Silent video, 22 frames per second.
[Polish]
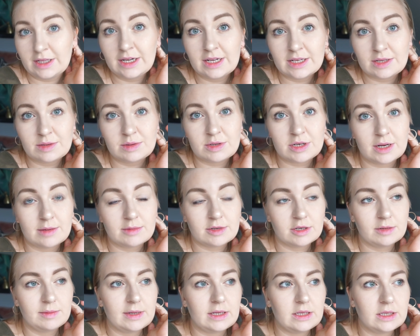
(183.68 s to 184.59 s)
tyle słyszałam,
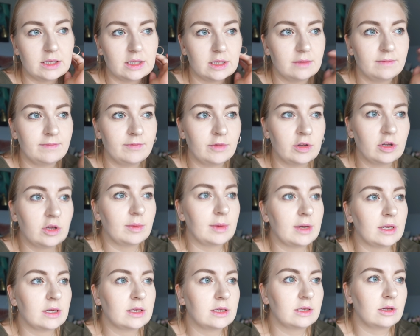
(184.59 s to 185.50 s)
że będzie. No
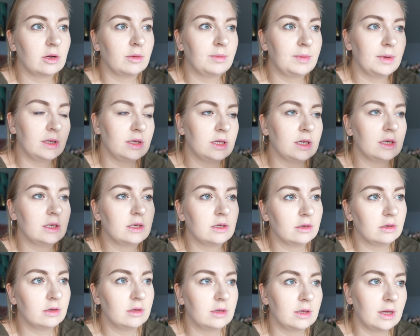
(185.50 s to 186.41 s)
dobra,
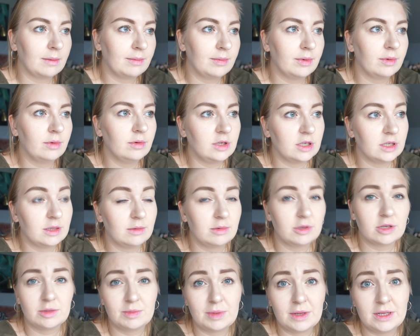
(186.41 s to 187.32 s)
150 na pół,
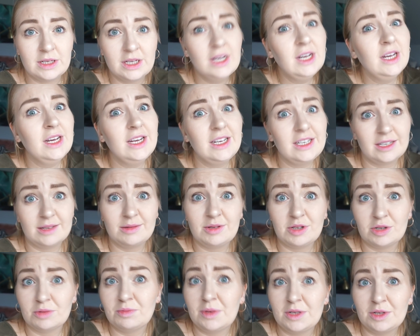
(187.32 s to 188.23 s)
75,
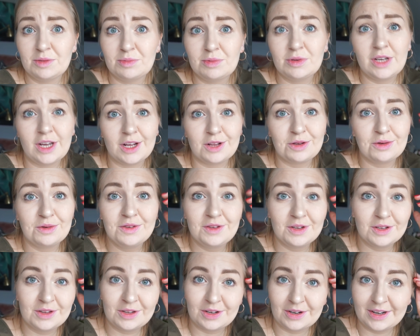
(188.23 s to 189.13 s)
75
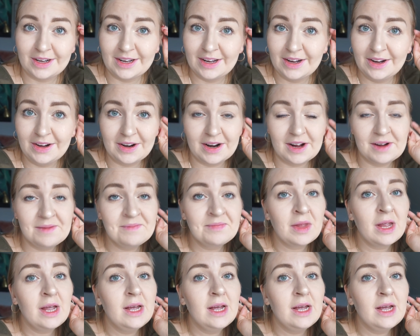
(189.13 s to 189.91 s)
bukietów to trochę chore.